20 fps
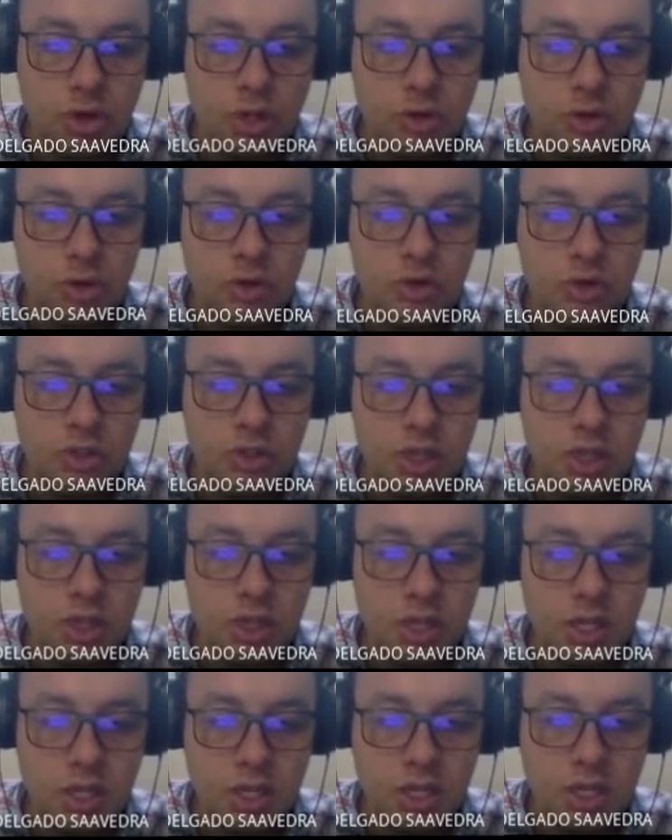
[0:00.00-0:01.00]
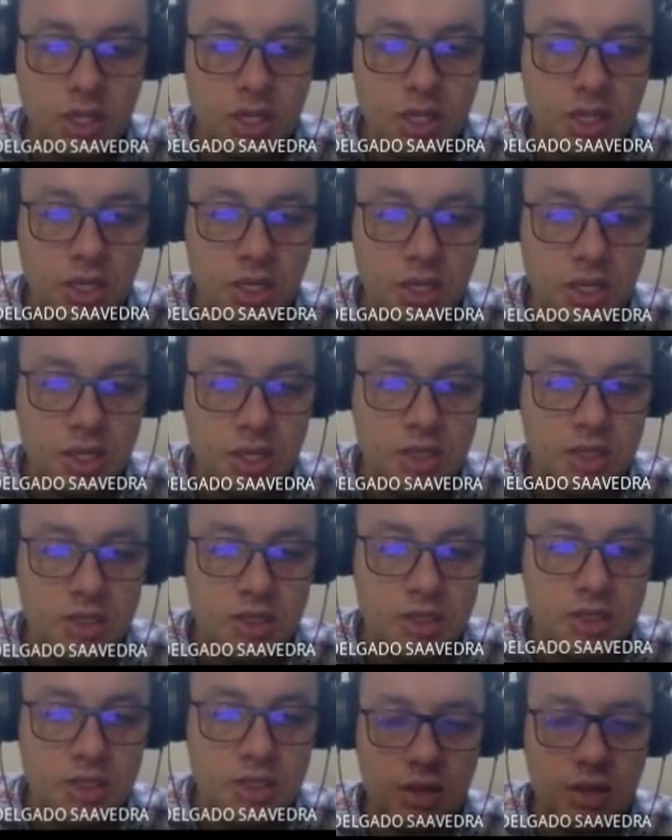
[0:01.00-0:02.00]

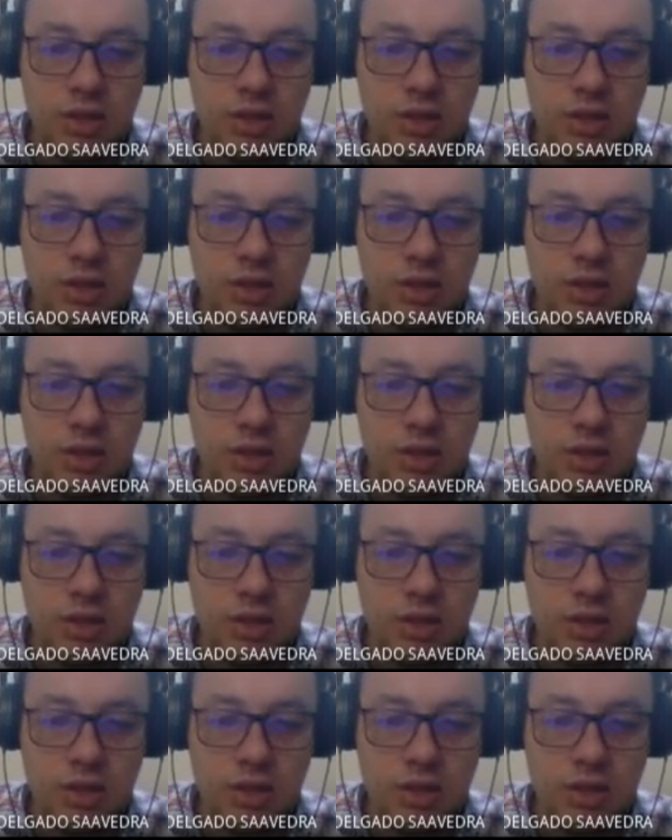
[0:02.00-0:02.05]
entonces,